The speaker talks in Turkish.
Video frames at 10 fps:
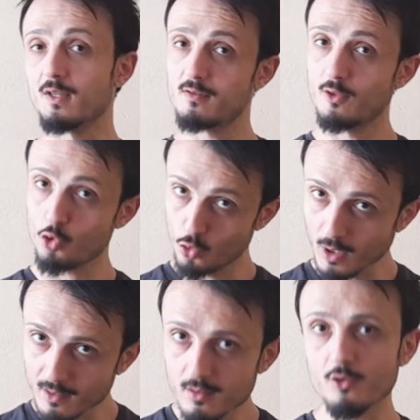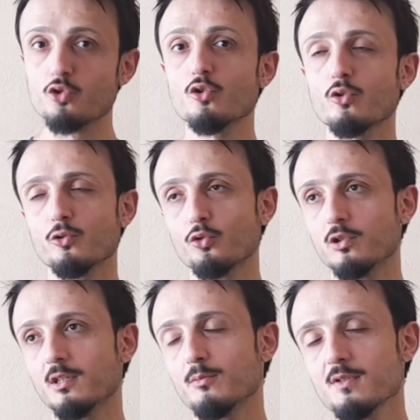ve aslında şu an yaşıyor
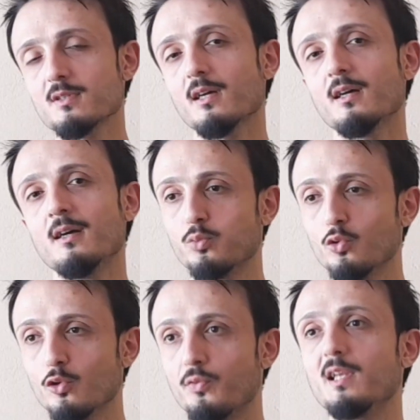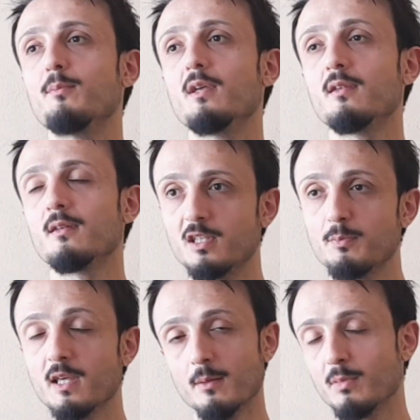olduklarımız da bu filmin
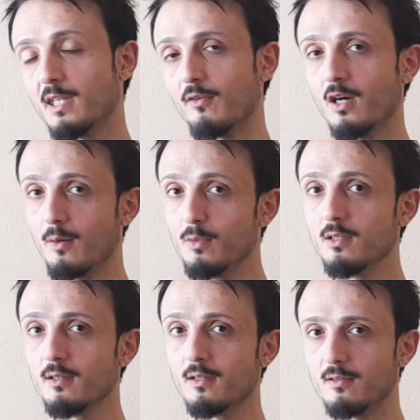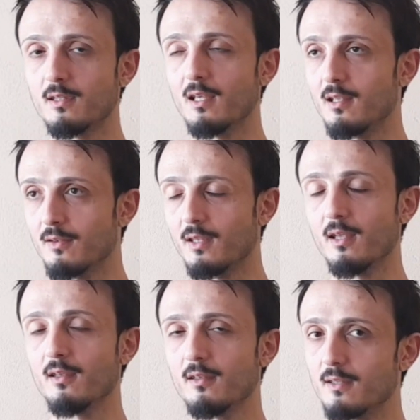bitmeyen bir devamı
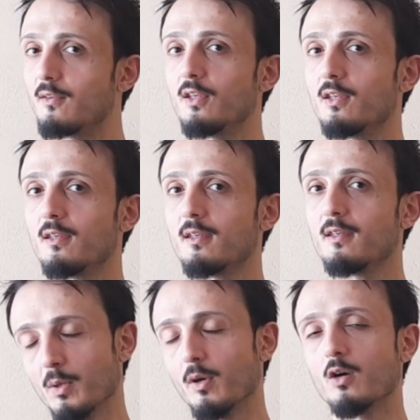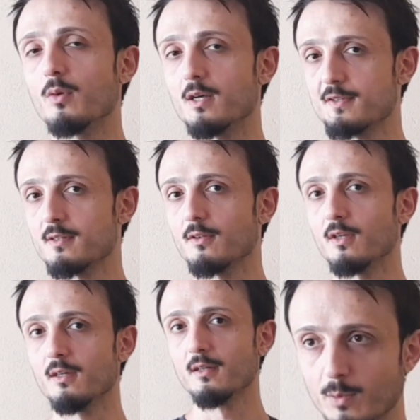niteliğinde idi bir bakıma
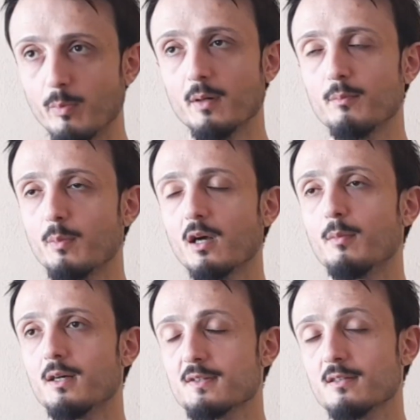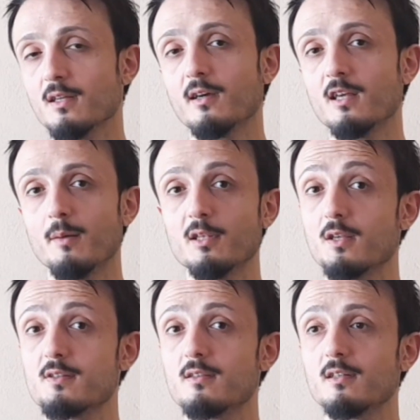aslında. Ki bir bakıma aslında kıyamet
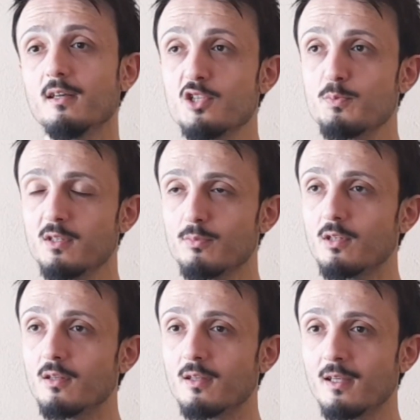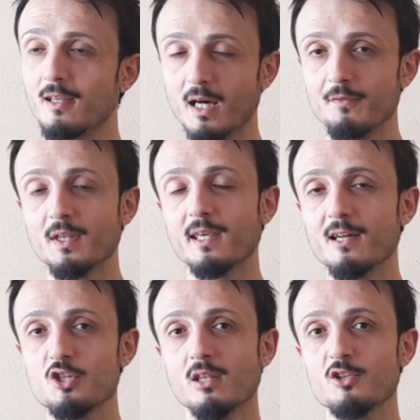aslında hiç bitmedi. Bir anda
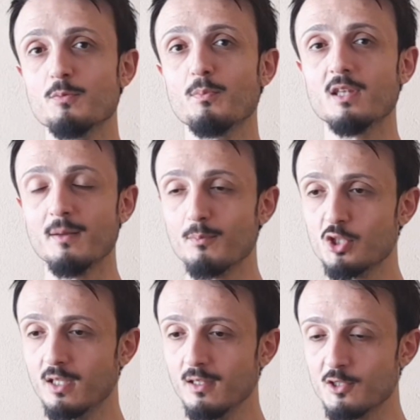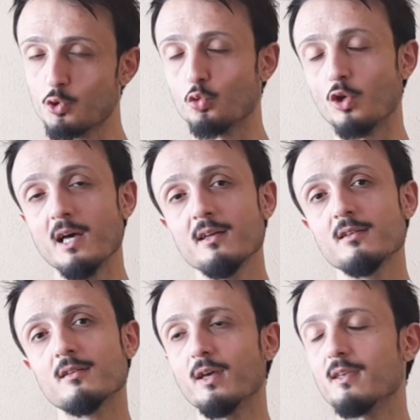gerçekleşip biten bir şey değil.
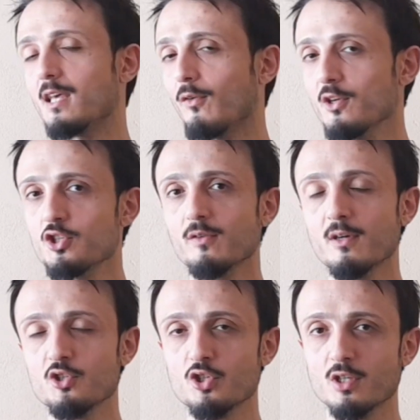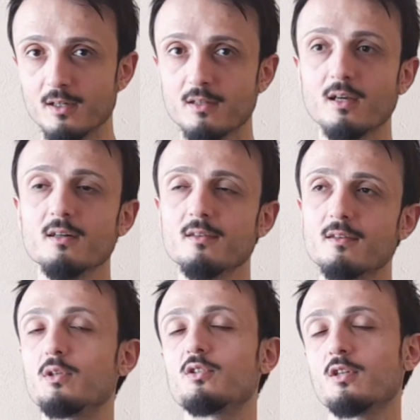Süren ve yavaş yavaş
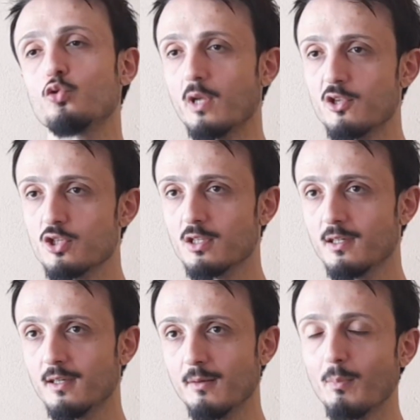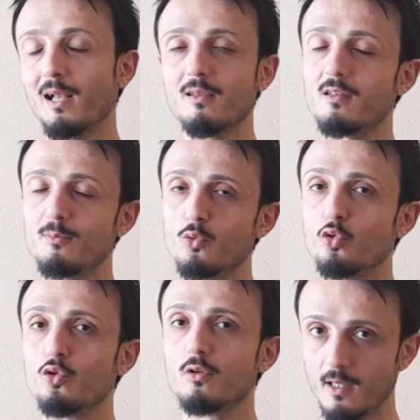artan bir süreç. Belki de
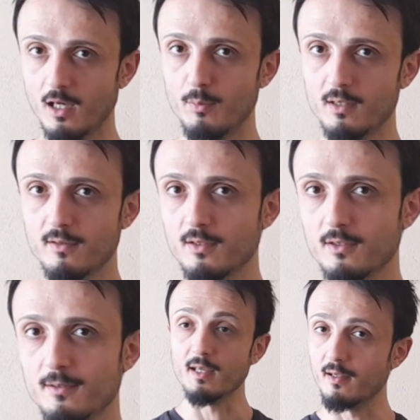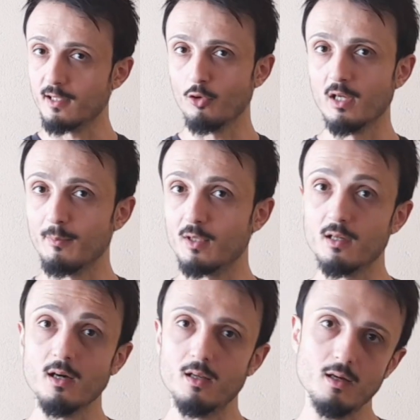bu kıyamet. Gereken
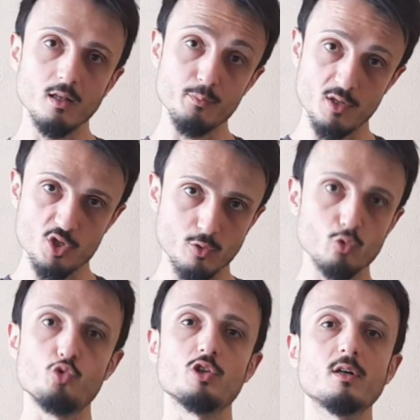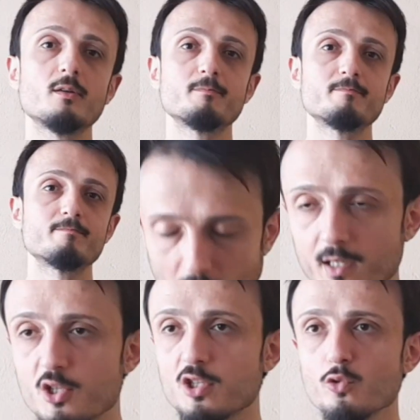önlemleri hala almayacak olursak.
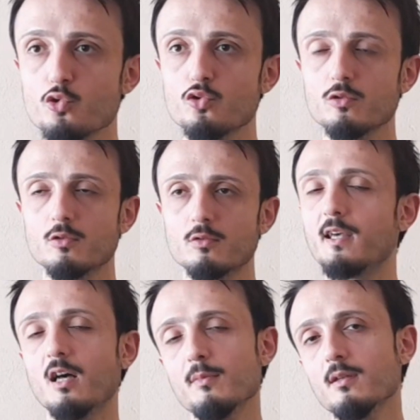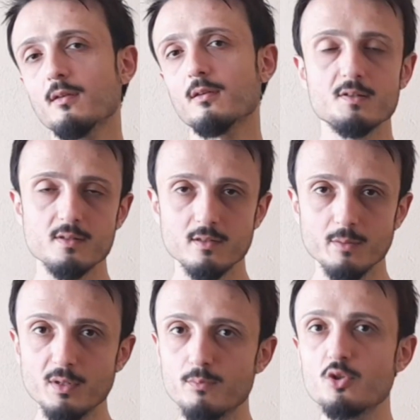Yani işin özü kıyamet
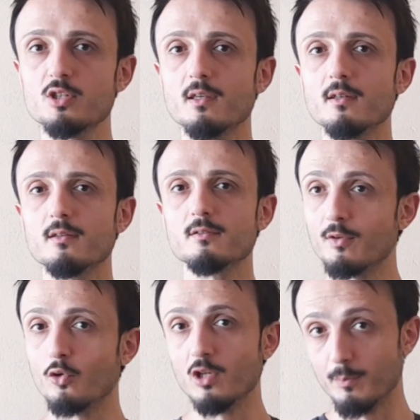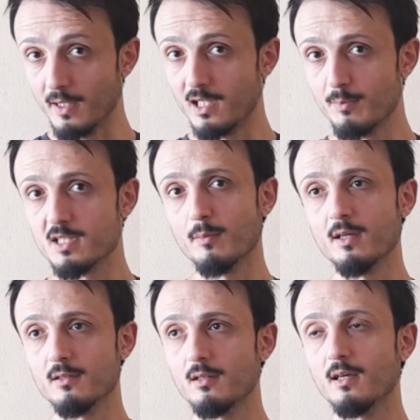aslında bitmiş değil. Ve öyle belli bir
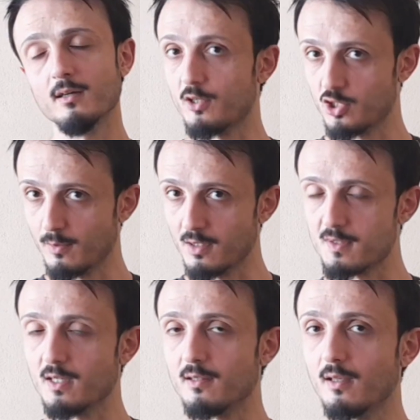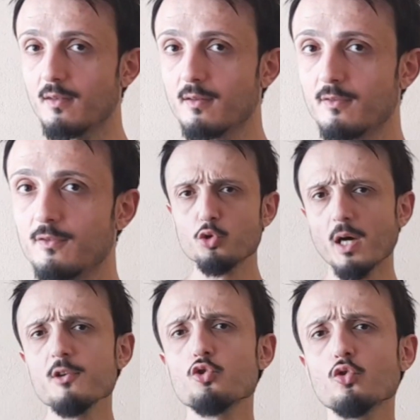zamanda da başlamadı zaten. Bu
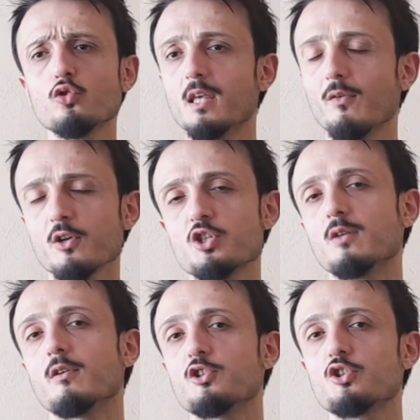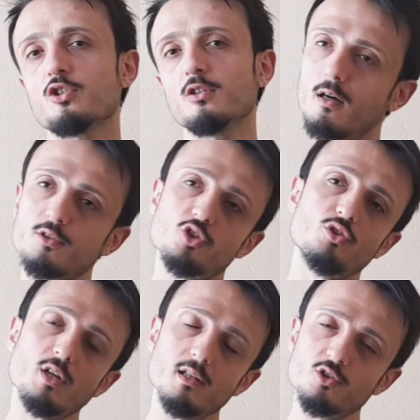daha çok yavaş yavaş,
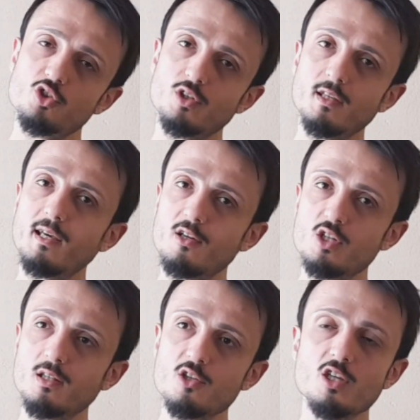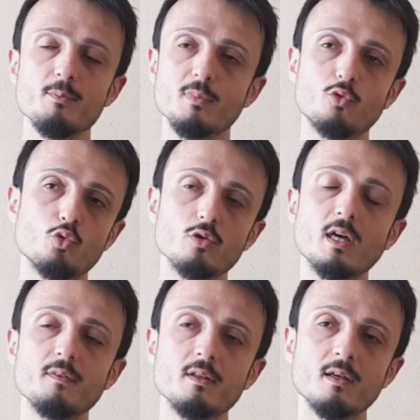alıştıra alıştıra gerçekleşen bir
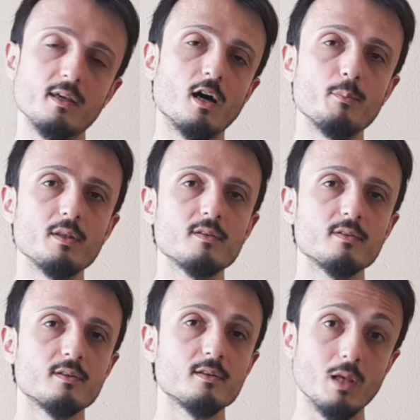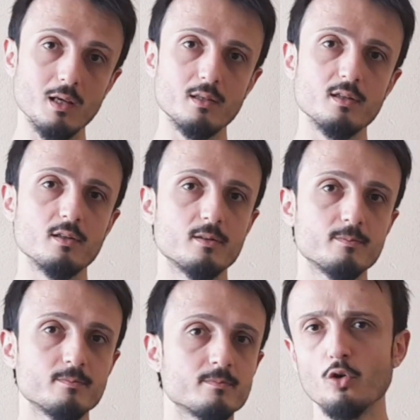türden kıyamet belli ki.
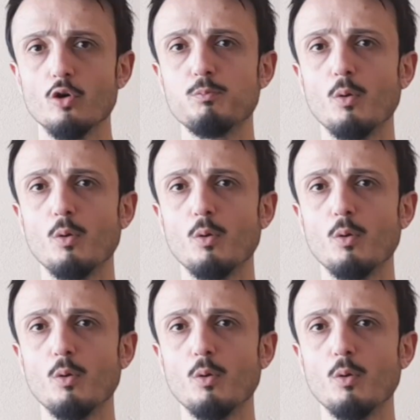O